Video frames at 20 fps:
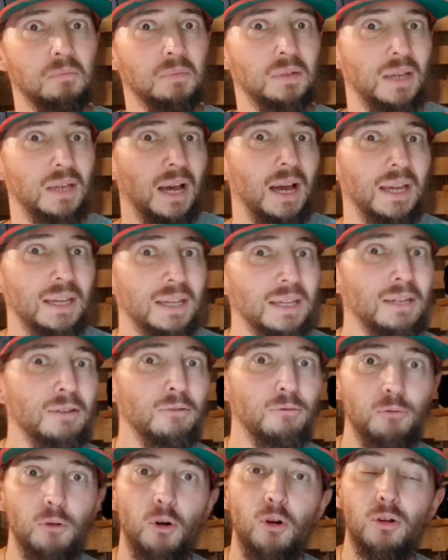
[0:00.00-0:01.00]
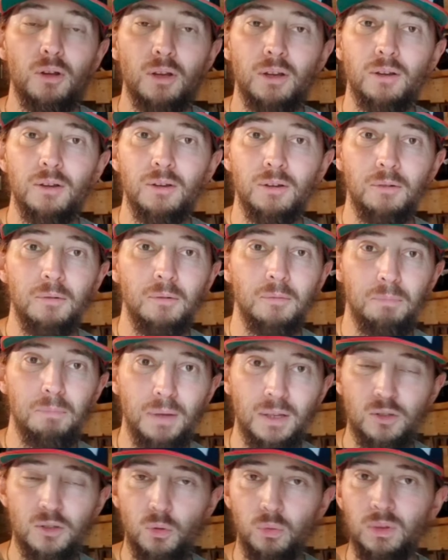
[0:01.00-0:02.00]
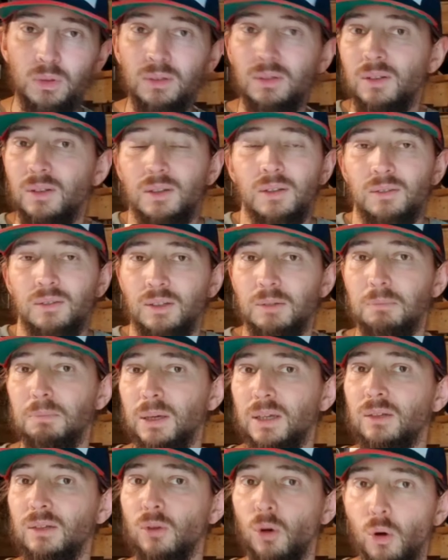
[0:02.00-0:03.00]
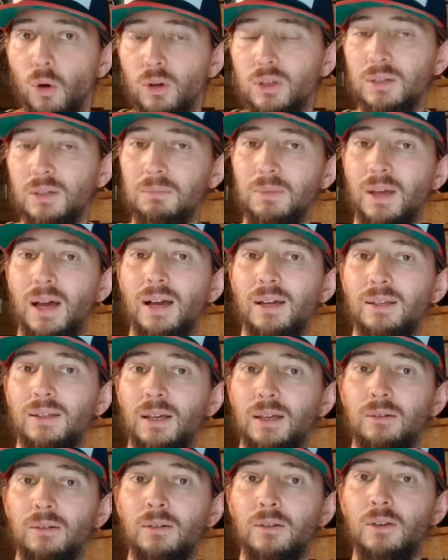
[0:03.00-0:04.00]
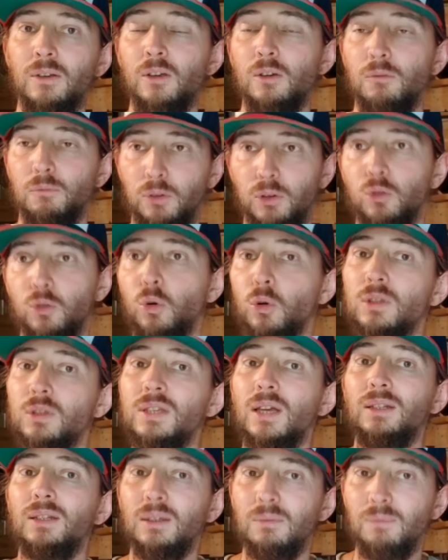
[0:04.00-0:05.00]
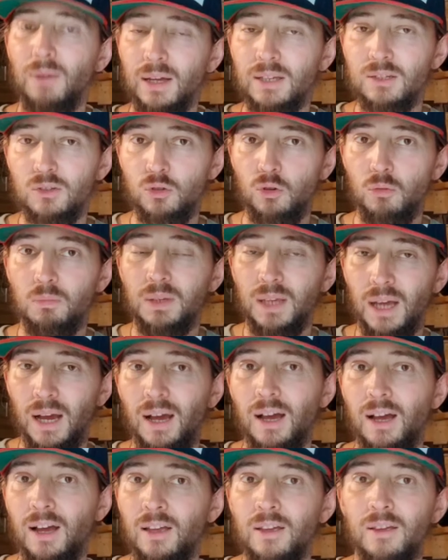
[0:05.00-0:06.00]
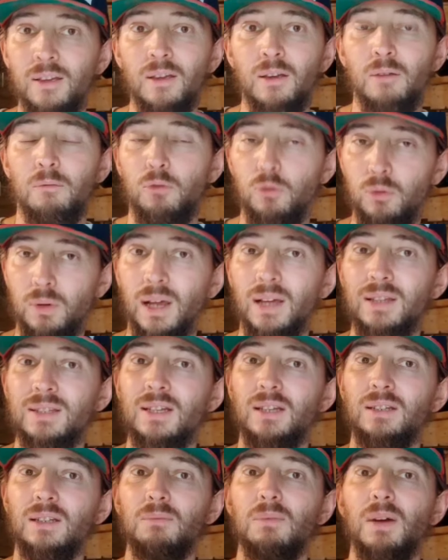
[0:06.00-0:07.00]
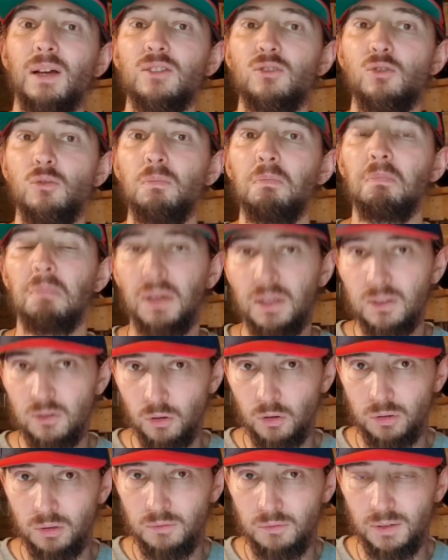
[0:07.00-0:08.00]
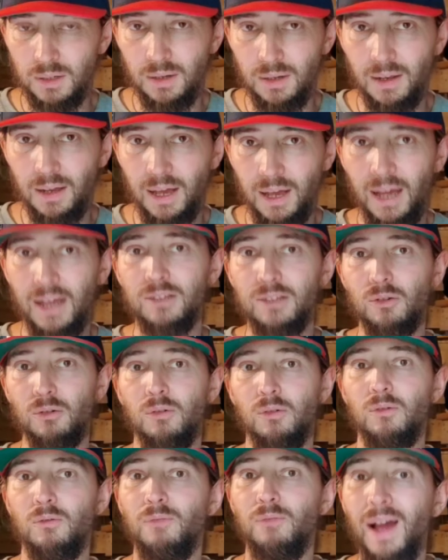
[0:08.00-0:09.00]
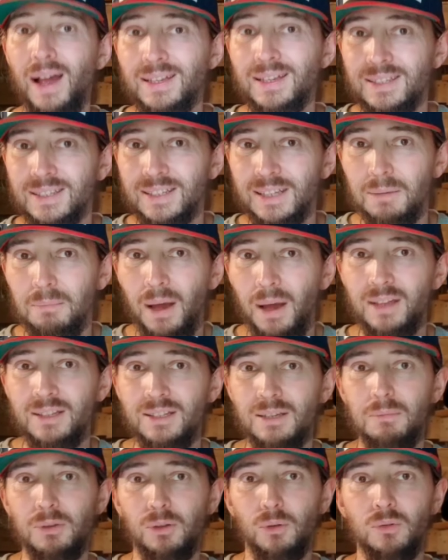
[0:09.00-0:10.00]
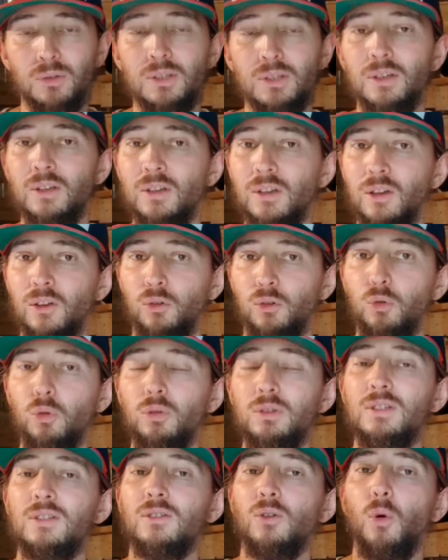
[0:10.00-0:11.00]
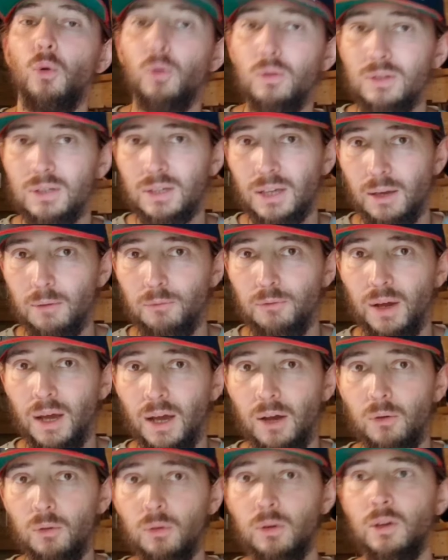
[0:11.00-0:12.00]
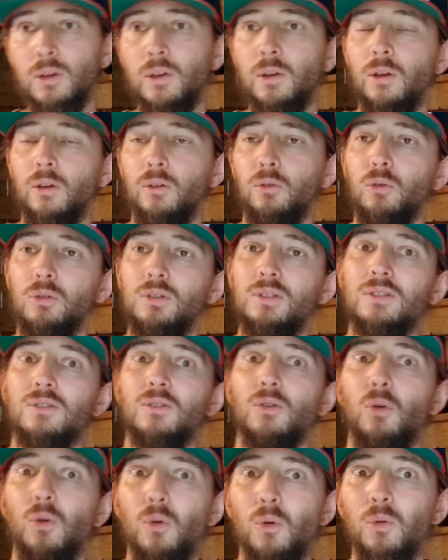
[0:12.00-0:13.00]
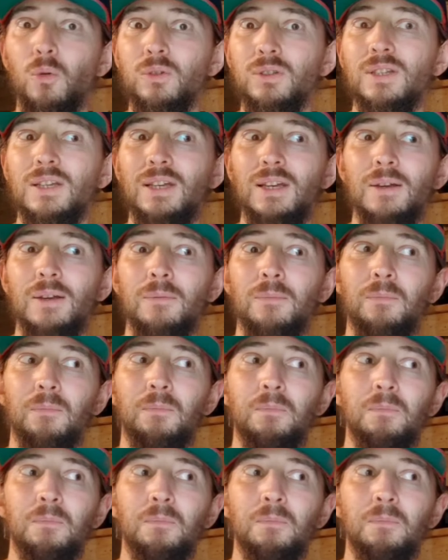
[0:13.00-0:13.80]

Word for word: KI-Folgepersonen, die bringen euch im Nachhinein für den kurzzeitigen Wachstum ja, für den langzeitigen Wachstum bringen sie euch nicht viel. Also wachst gemeinsam mit uns, nutzt unsere Erfahrung, nutzt unser